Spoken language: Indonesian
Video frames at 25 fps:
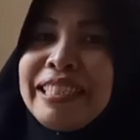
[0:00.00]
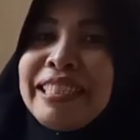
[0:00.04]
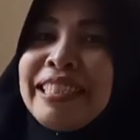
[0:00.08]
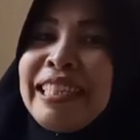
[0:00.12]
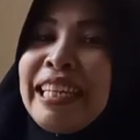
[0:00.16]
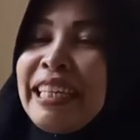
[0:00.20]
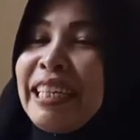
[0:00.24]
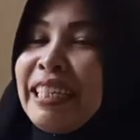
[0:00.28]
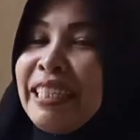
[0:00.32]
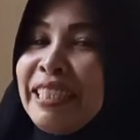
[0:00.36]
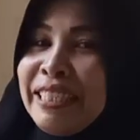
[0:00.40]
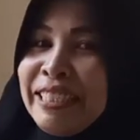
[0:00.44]

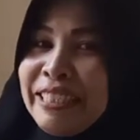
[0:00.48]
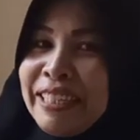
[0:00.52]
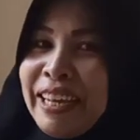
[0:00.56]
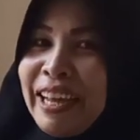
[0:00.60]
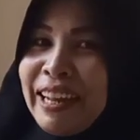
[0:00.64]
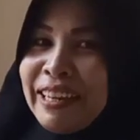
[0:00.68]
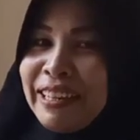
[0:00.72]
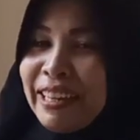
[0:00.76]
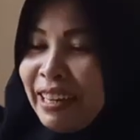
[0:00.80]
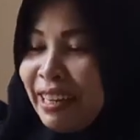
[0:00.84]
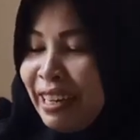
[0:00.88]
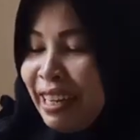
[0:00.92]

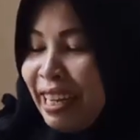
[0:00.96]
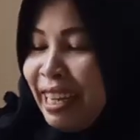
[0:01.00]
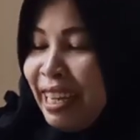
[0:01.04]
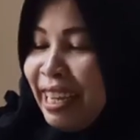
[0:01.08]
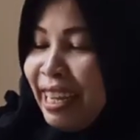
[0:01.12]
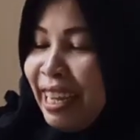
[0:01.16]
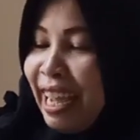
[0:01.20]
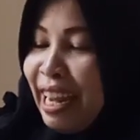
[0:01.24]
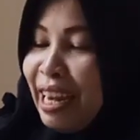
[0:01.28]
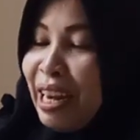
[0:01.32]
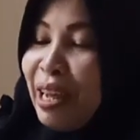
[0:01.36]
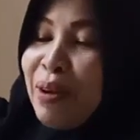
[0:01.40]
ngecat-ngecat
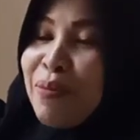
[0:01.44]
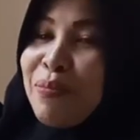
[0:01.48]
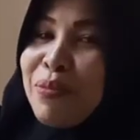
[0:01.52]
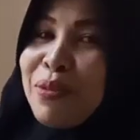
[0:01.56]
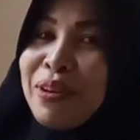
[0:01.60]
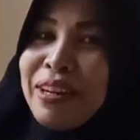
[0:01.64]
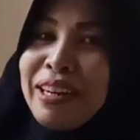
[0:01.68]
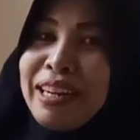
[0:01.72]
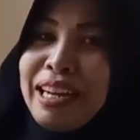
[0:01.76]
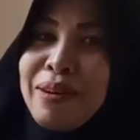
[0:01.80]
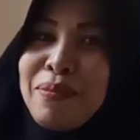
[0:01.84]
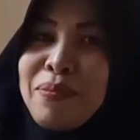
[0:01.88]
jadi
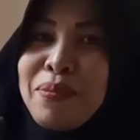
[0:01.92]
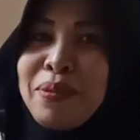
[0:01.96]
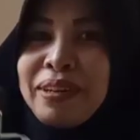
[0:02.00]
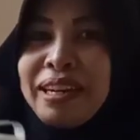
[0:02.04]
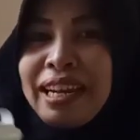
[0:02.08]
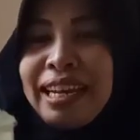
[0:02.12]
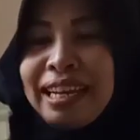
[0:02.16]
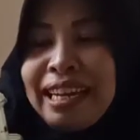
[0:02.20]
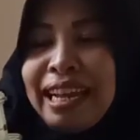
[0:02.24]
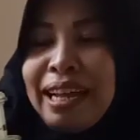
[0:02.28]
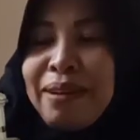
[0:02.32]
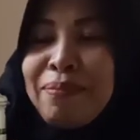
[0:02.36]
alhamdulillah
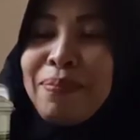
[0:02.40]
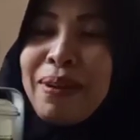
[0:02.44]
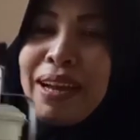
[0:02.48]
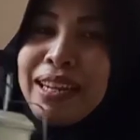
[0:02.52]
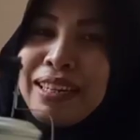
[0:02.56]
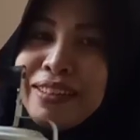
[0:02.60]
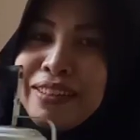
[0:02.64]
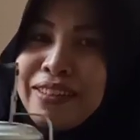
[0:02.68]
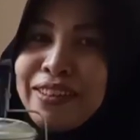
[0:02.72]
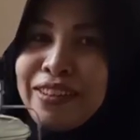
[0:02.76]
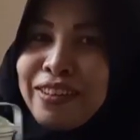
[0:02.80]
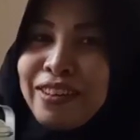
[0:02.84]
Bunda dapat
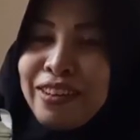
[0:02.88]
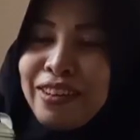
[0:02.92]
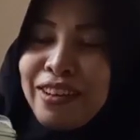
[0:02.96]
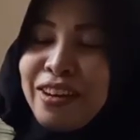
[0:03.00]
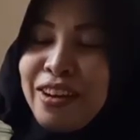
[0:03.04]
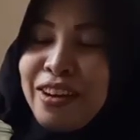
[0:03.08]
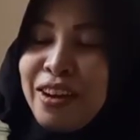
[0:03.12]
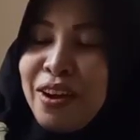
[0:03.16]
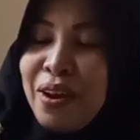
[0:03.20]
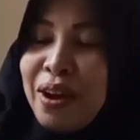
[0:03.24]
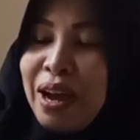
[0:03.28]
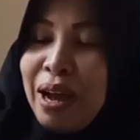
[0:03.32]
uh,
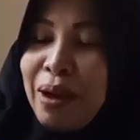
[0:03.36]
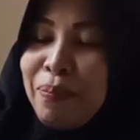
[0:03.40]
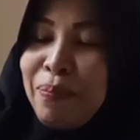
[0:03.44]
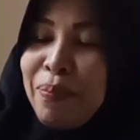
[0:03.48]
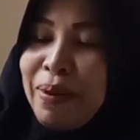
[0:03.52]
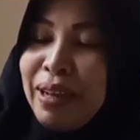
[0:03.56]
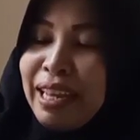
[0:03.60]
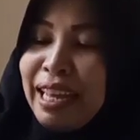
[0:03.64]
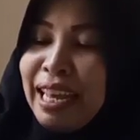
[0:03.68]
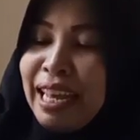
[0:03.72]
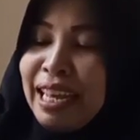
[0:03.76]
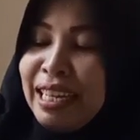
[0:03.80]
apa
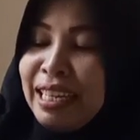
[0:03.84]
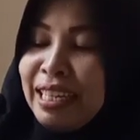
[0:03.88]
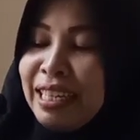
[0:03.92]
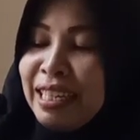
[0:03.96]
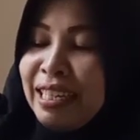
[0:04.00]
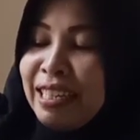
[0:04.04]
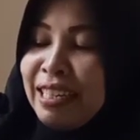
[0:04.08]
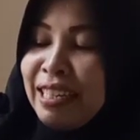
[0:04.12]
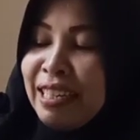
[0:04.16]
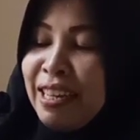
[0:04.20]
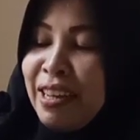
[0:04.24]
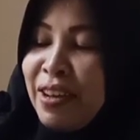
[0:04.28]
ya?
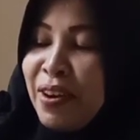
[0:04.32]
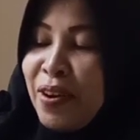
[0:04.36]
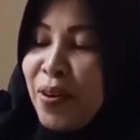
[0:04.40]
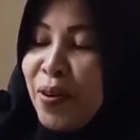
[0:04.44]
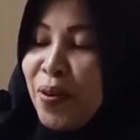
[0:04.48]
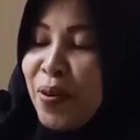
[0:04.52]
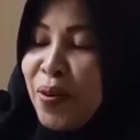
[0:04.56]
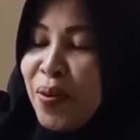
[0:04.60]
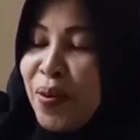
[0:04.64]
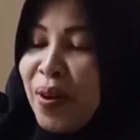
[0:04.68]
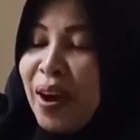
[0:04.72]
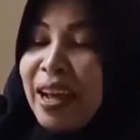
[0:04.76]

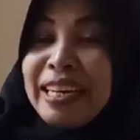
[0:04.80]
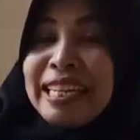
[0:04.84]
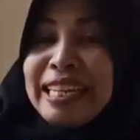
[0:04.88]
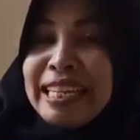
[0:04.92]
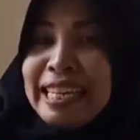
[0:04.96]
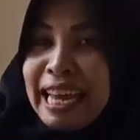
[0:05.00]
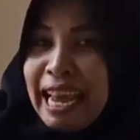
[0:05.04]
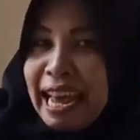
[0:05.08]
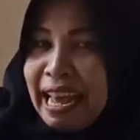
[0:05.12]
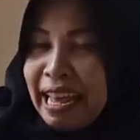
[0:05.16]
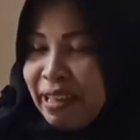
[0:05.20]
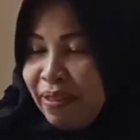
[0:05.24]
Oh,
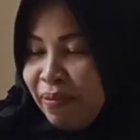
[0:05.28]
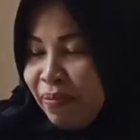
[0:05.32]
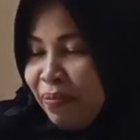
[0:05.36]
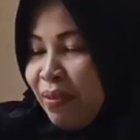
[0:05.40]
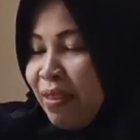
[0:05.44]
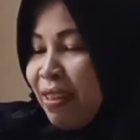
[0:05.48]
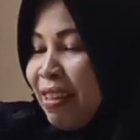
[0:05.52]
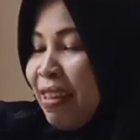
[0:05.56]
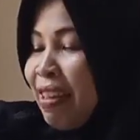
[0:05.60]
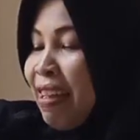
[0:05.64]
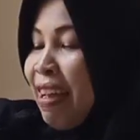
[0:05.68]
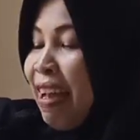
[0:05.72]
hadiah.
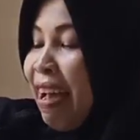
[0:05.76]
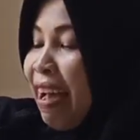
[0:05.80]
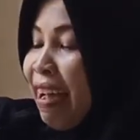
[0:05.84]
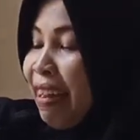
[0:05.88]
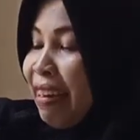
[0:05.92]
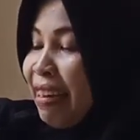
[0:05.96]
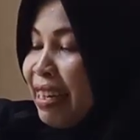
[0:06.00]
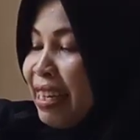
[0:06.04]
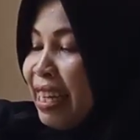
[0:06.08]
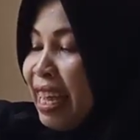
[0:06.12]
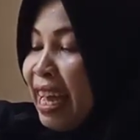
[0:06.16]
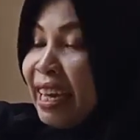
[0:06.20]

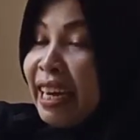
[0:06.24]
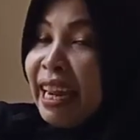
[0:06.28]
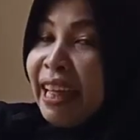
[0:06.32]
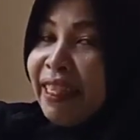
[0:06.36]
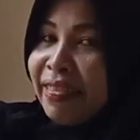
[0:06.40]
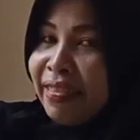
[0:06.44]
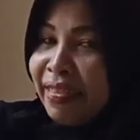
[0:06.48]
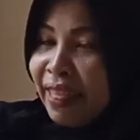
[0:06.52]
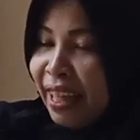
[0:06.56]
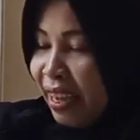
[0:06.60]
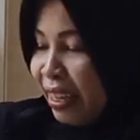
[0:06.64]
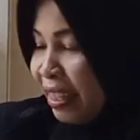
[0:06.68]
Hadiah
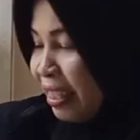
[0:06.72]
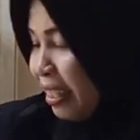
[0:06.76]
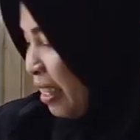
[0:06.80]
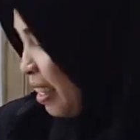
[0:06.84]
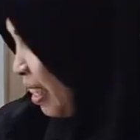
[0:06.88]
rantang.